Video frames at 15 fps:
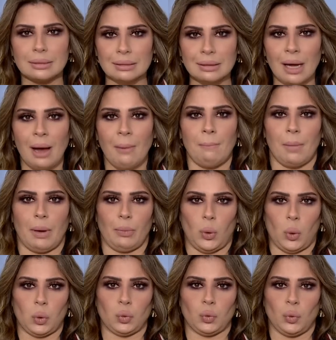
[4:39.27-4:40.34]
تامة
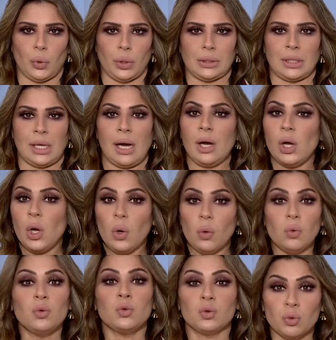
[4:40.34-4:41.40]
بخطورتها
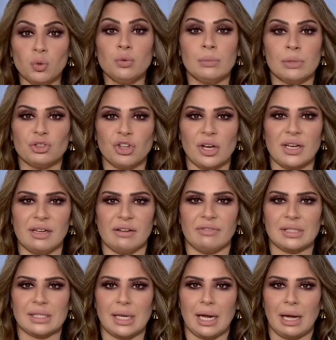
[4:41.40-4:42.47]
ووجود مشاكل
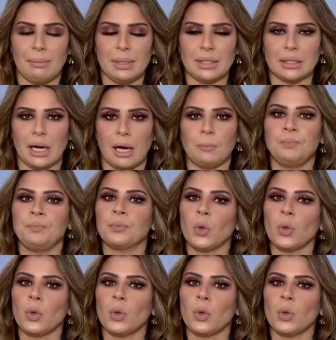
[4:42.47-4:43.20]
في سلامتها